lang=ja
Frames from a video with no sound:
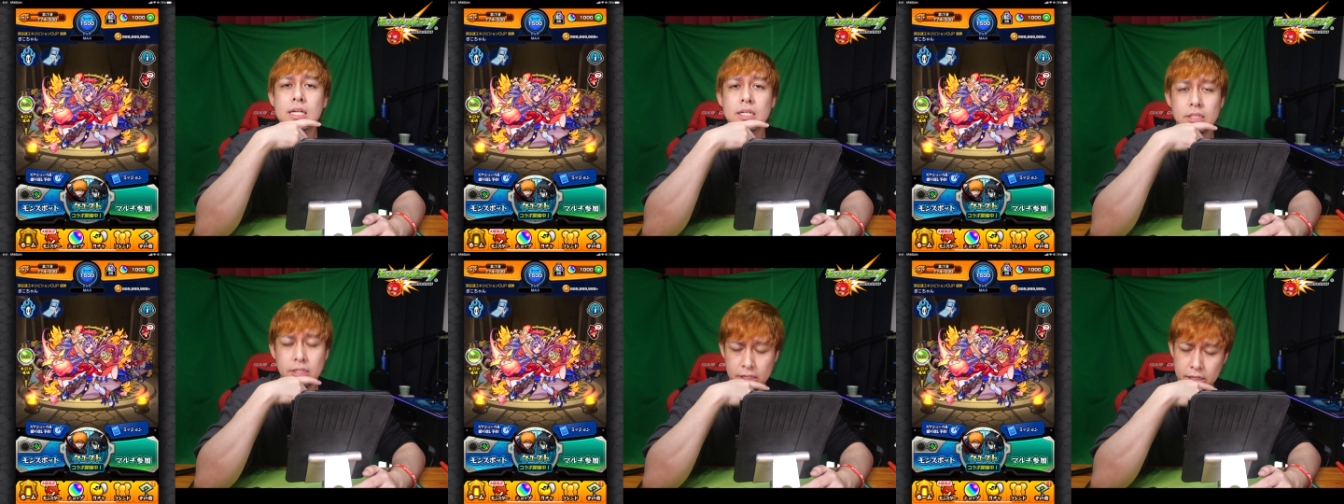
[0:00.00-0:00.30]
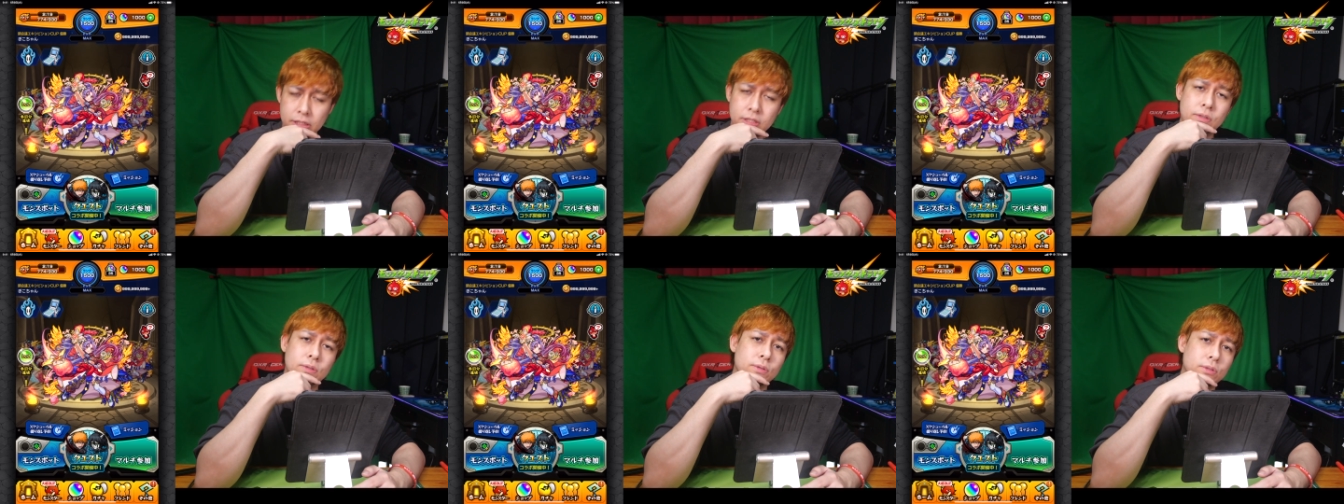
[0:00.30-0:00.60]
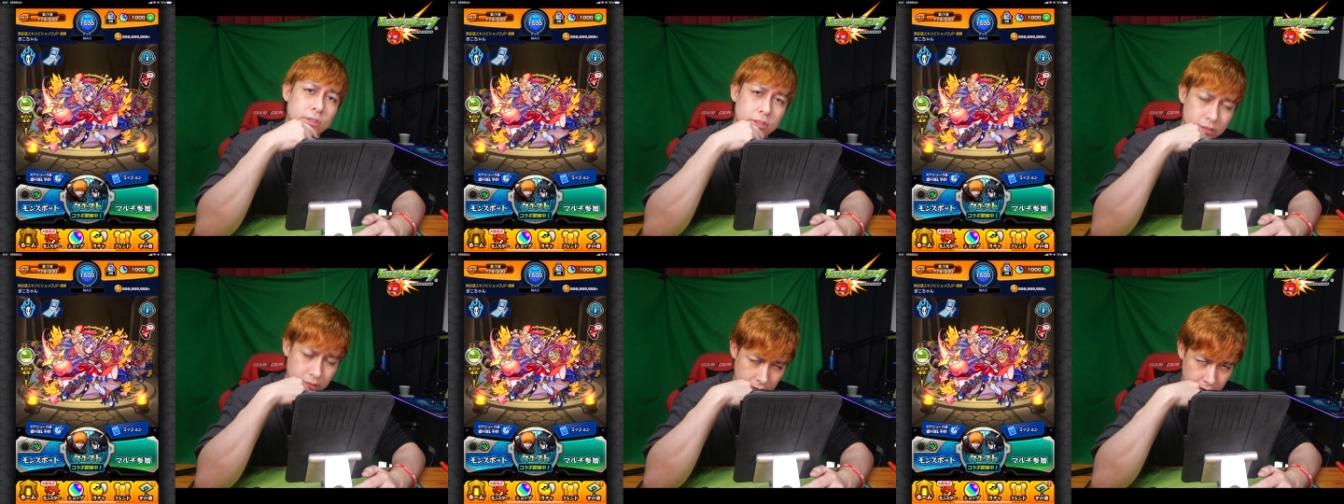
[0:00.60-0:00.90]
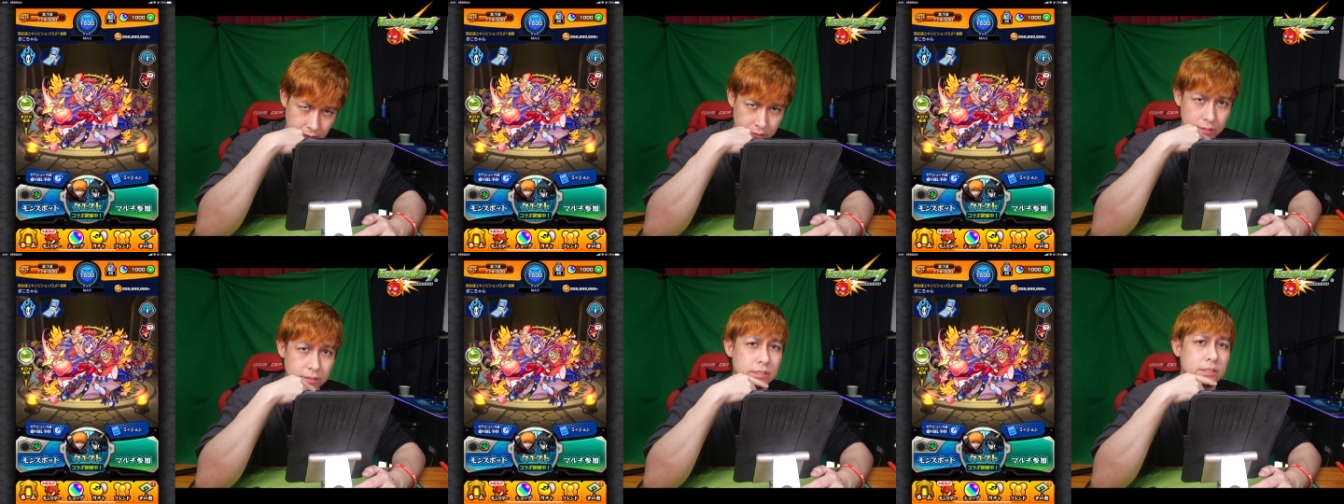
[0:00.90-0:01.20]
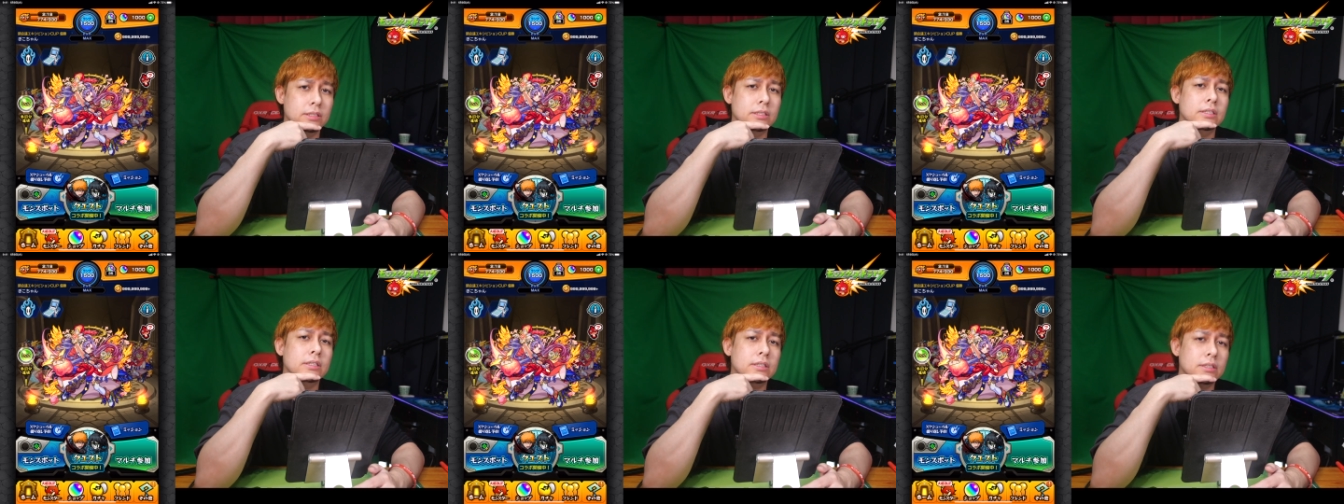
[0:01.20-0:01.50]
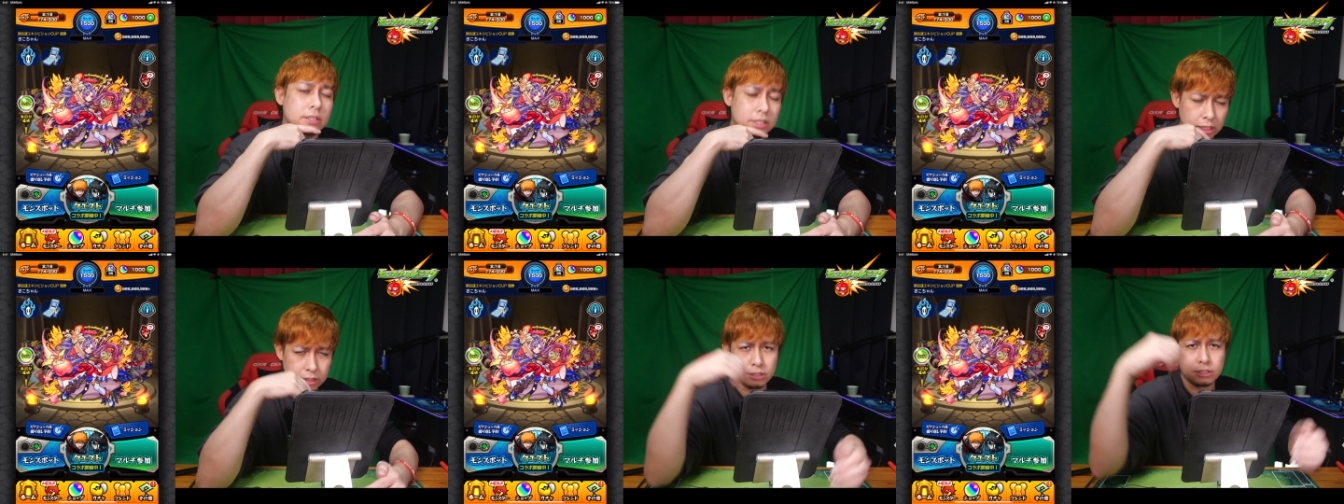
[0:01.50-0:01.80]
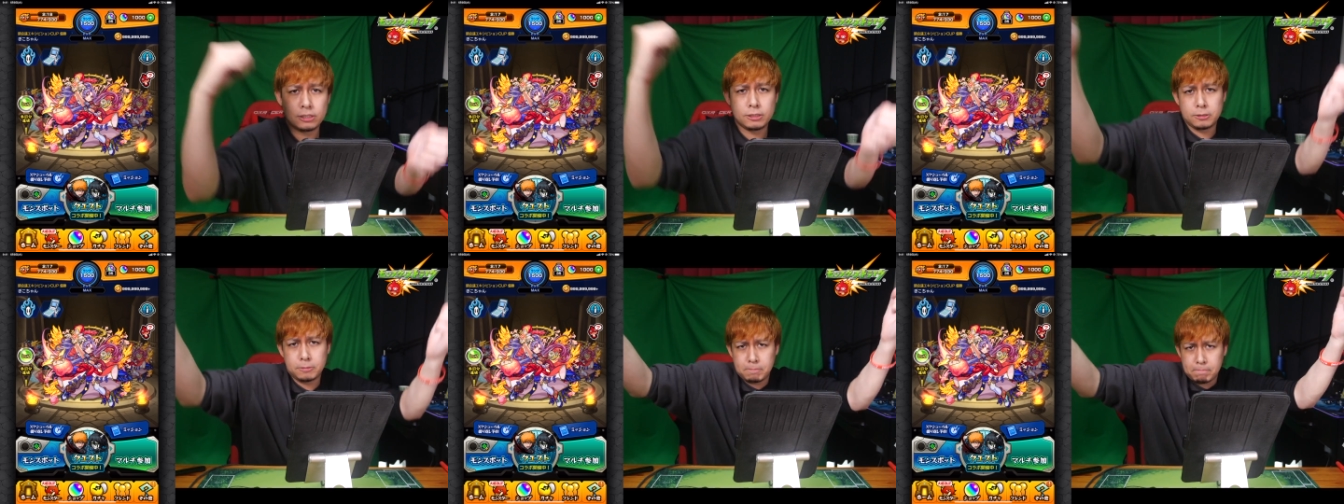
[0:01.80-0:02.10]
ゲイコちゃんで
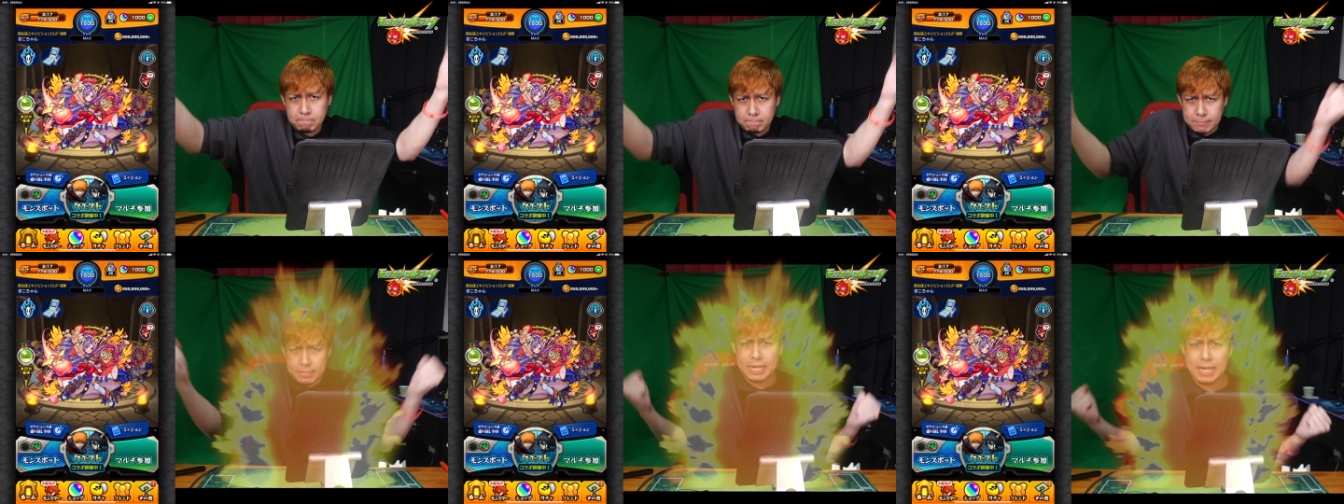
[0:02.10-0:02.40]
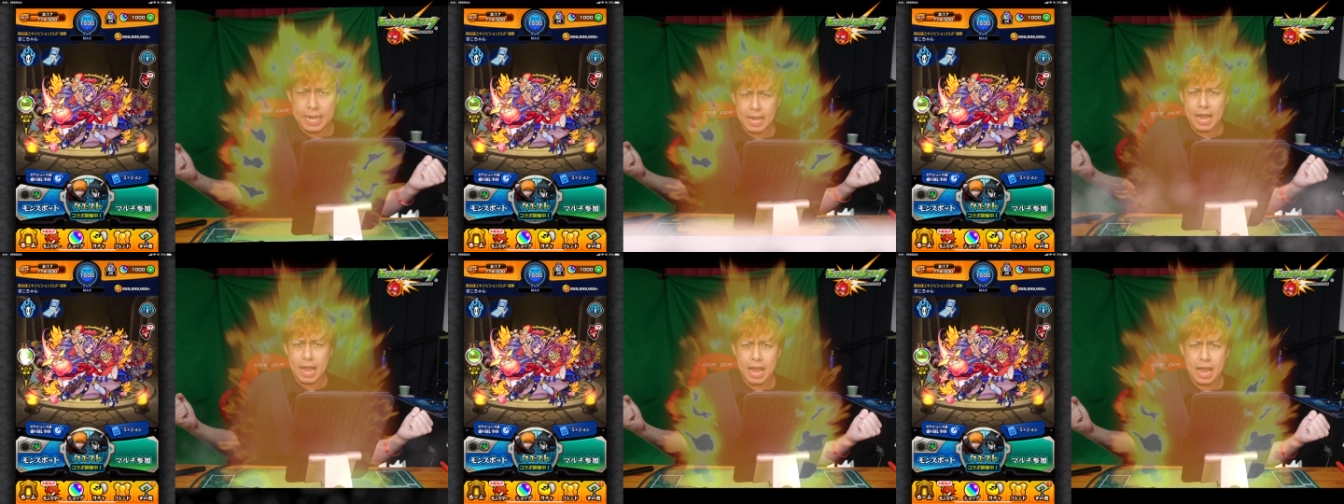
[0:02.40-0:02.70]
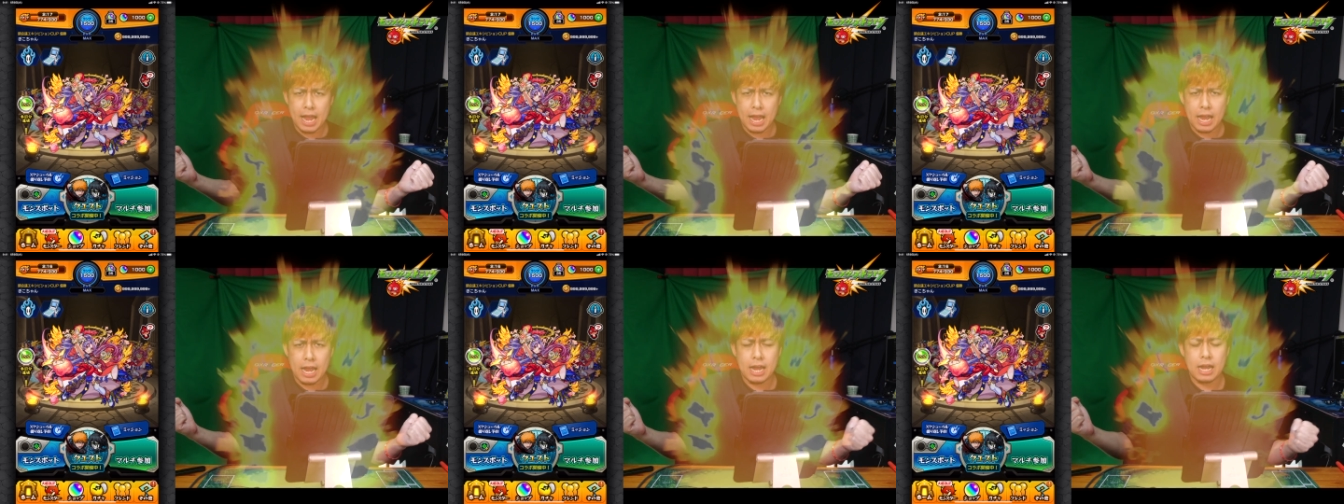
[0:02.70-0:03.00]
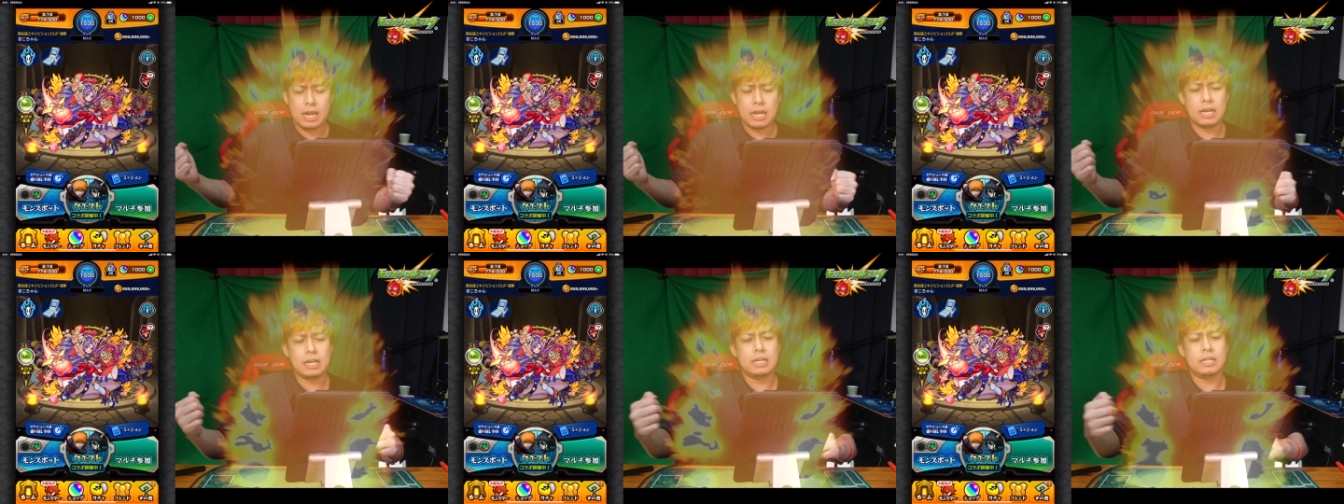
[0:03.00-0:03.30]
すだ